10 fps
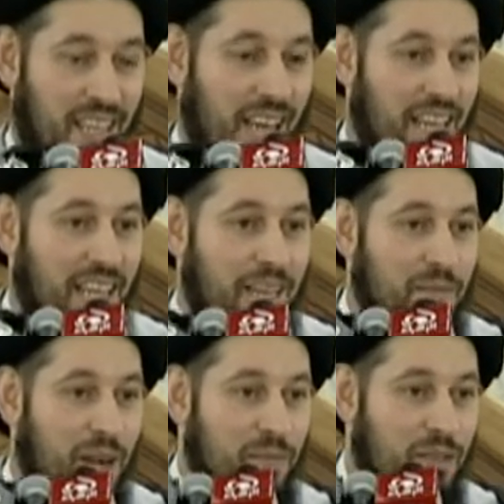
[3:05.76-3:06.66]

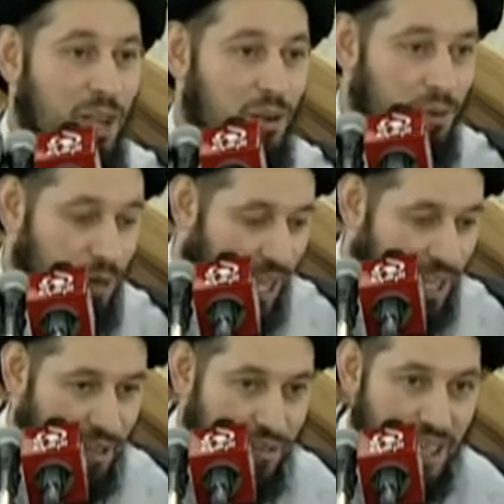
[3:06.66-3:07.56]
الإمام يقول
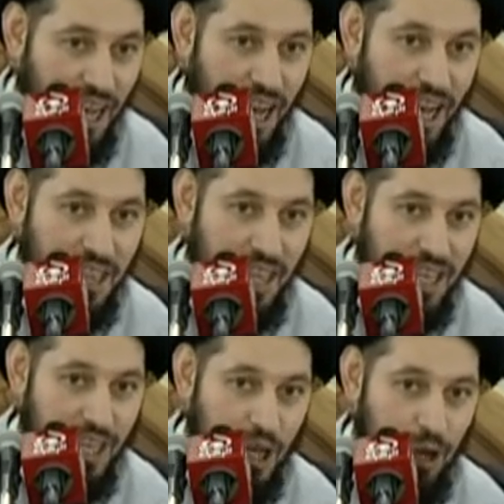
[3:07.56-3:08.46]
أنا في هذا
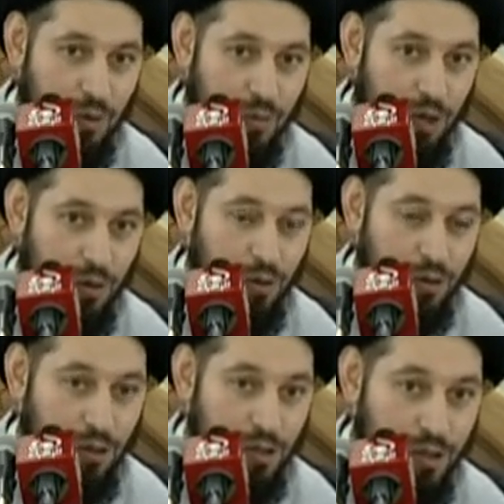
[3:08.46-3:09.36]
اليوم لو
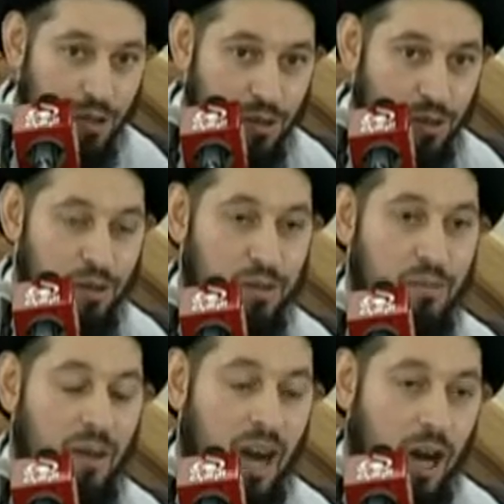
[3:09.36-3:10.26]
كنت
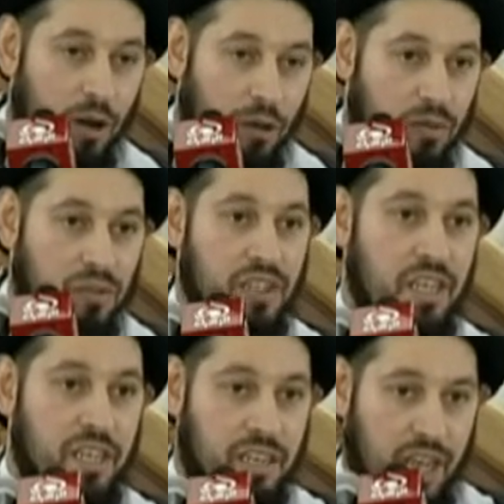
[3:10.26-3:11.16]
ما
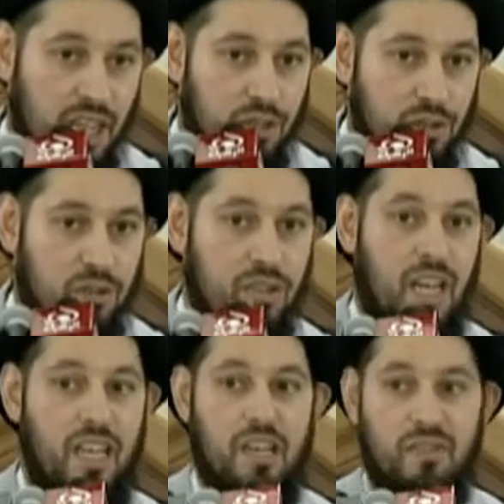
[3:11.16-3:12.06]
أفطر أترك
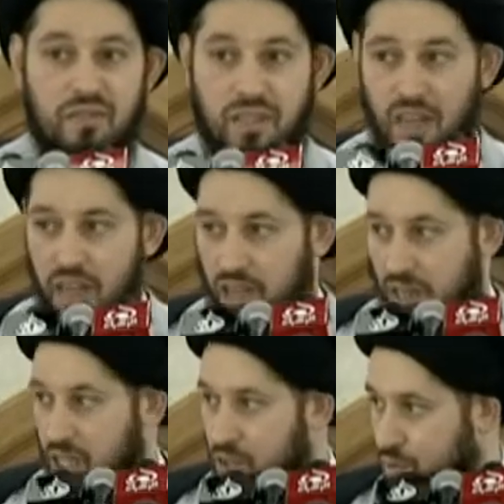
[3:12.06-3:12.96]

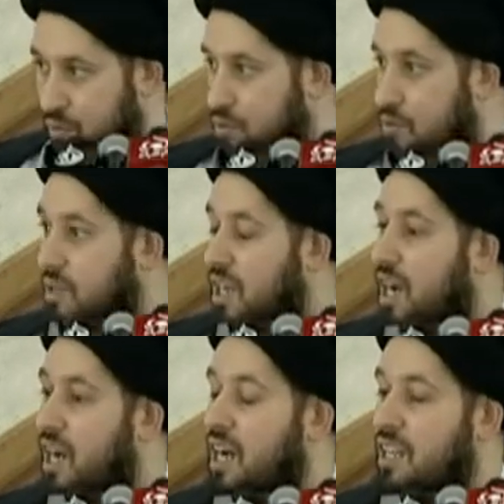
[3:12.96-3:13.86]
الإفطار أصوم
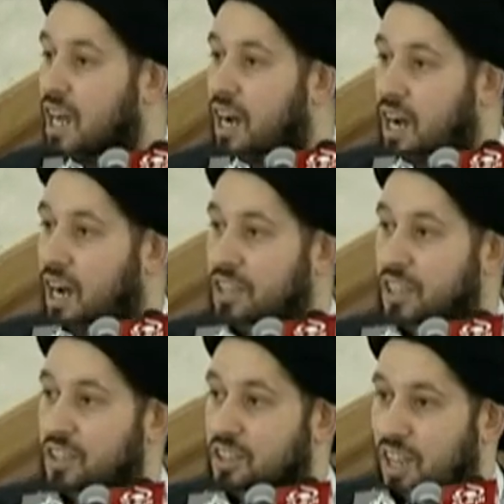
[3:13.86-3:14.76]
كان
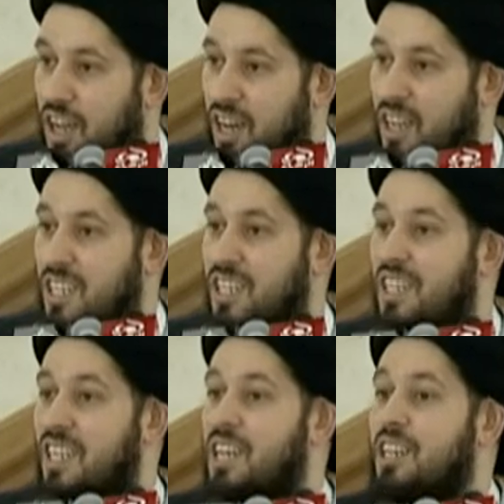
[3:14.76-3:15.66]
هذا
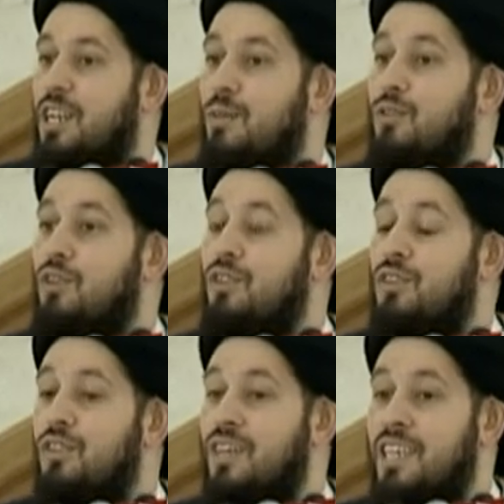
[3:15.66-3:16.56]
الطاغي يضرب
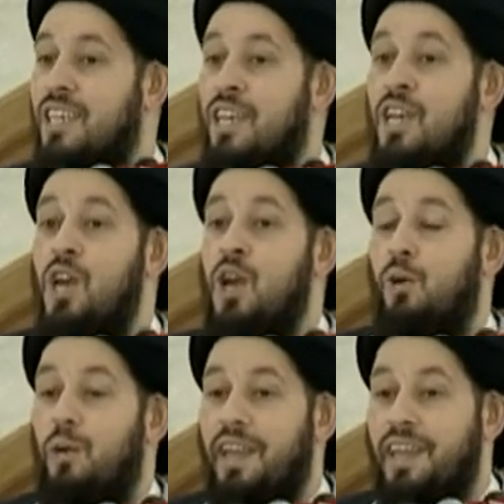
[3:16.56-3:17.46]
عنقي
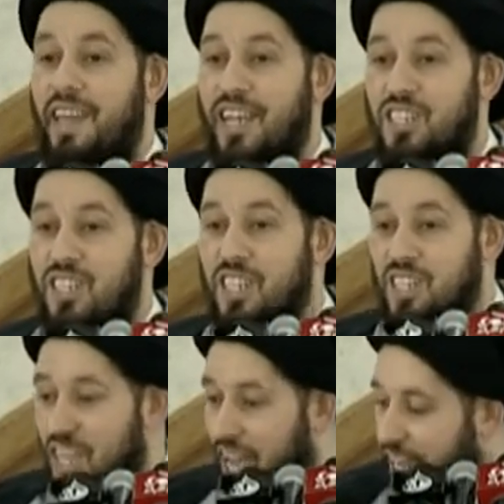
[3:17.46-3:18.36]

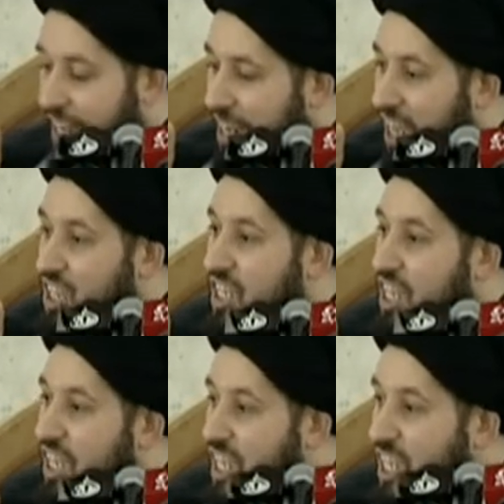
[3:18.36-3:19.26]
والنتيجة أن
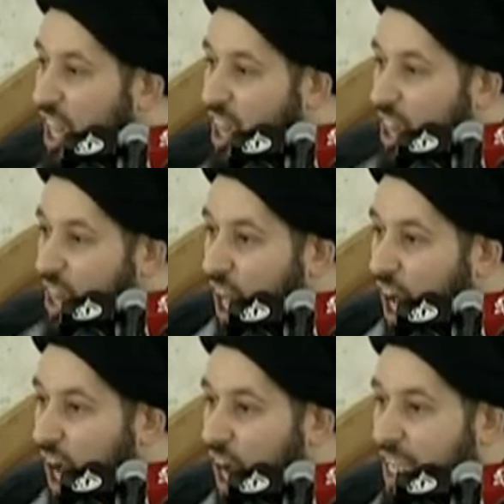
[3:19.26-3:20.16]
دين
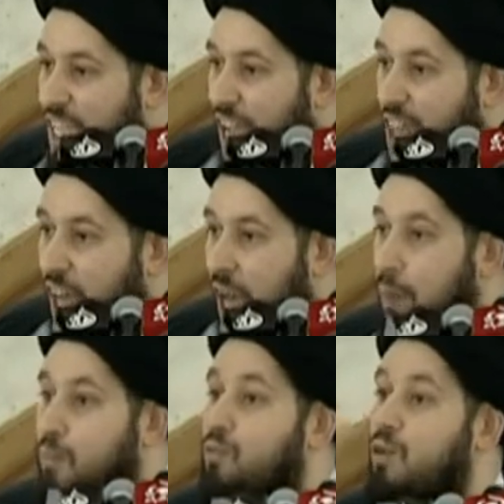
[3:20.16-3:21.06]
الله
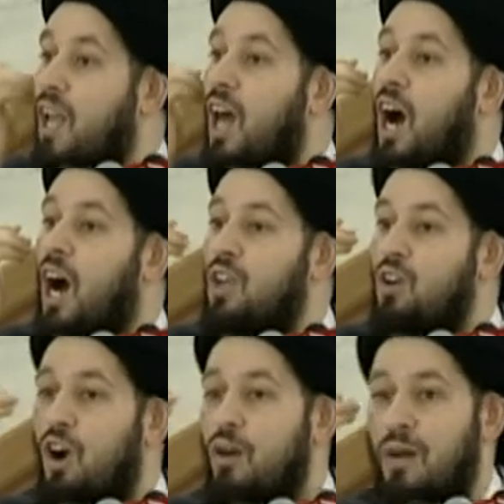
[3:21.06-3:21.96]
يذهب ولا
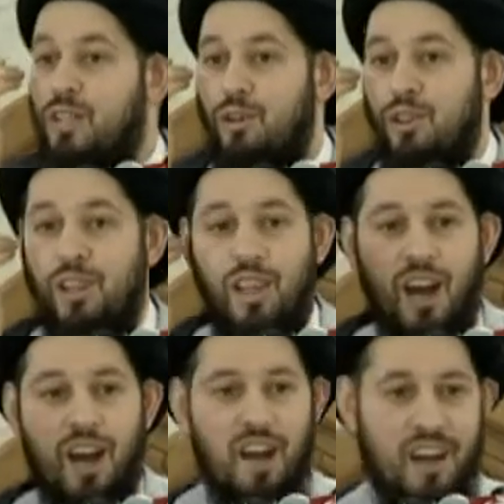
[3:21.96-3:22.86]
يعبد
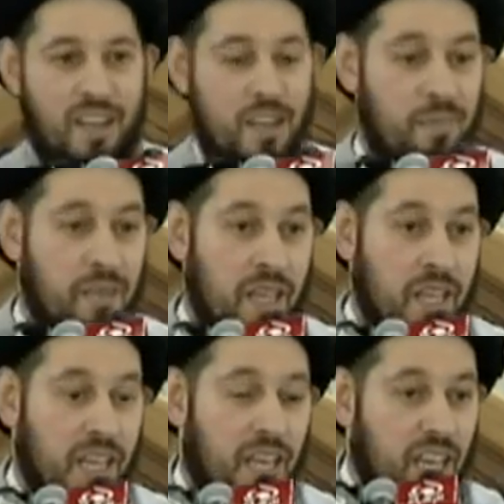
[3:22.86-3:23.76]
الله
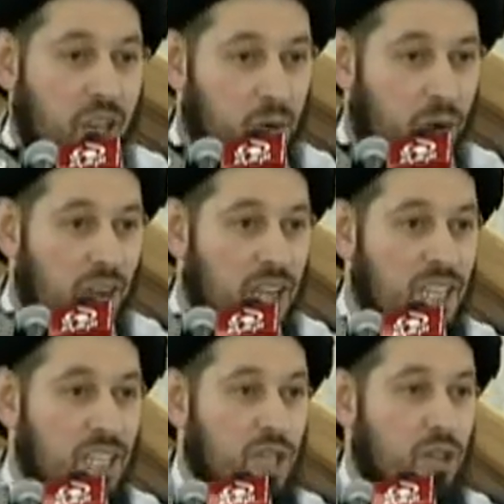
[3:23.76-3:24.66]

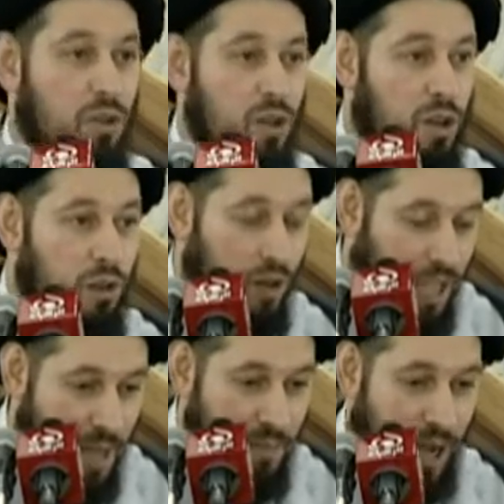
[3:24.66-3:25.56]
إخواني كل
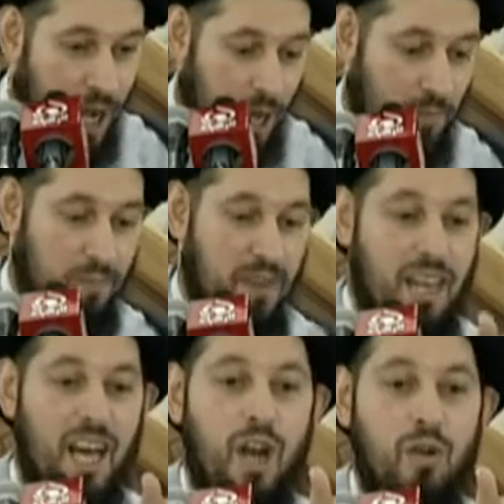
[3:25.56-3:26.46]

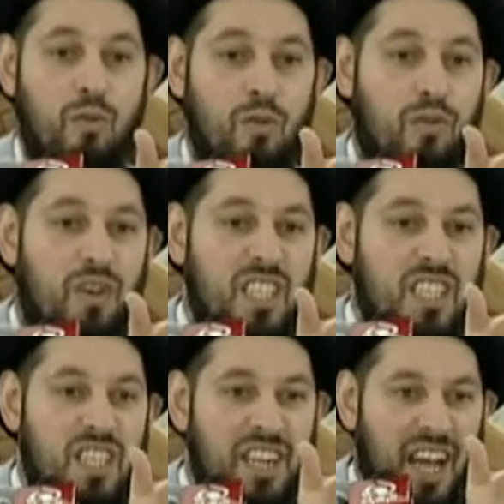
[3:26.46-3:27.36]
إمام له
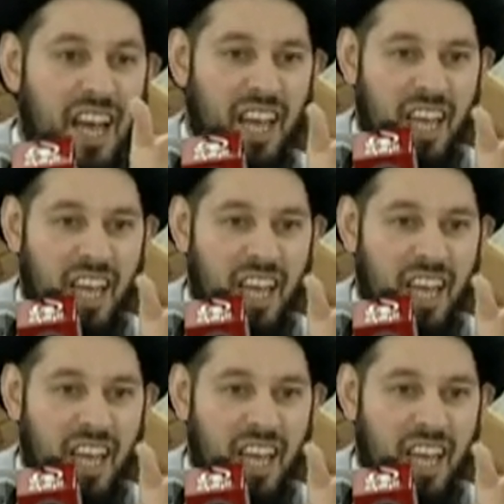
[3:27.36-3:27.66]
فتره